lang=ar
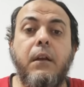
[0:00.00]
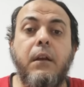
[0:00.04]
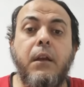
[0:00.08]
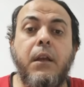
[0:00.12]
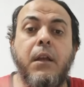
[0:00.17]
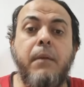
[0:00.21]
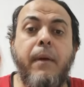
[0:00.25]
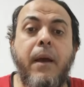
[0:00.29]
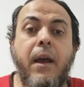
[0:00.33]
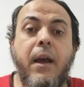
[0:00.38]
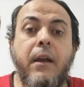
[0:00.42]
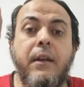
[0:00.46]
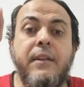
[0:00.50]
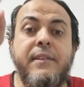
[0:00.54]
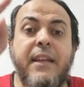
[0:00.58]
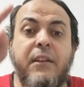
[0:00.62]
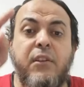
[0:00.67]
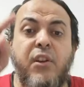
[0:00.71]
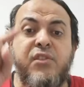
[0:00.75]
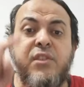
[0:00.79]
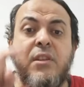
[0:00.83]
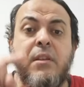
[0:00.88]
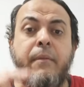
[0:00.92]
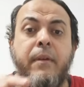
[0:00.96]
يبقى لذلك
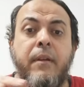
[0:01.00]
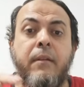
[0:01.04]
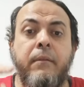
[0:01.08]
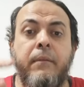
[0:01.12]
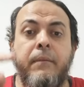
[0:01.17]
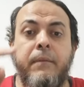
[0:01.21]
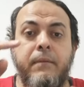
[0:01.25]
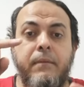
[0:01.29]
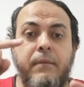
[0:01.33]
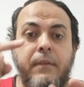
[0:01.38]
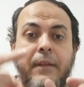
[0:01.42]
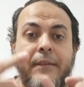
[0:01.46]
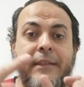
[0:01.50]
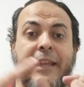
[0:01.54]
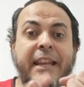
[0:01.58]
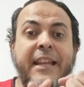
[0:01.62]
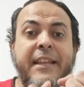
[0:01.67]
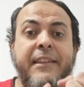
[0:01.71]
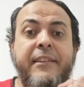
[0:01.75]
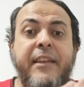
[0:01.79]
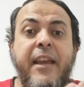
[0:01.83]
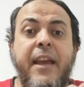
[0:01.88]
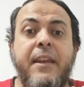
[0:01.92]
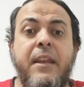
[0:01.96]
الرسول
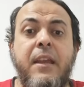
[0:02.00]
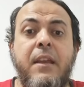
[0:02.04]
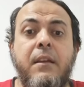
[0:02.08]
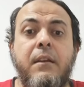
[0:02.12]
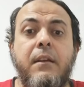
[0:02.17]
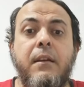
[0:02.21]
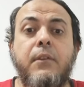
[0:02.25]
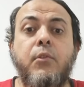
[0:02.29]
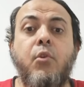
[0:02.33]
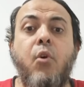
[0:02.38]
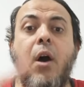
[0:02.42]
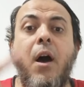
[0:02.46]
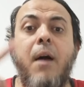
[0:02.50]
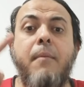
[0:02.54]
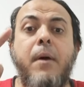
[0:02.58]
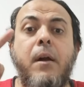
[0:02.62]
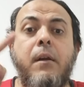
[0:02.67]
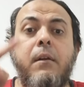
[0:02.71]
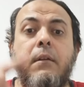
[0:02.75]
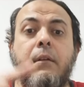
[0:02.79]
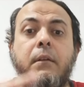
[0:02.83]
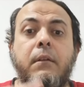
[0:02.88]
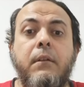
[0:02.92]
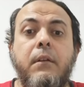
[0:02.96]
الدليل الثاني انه امر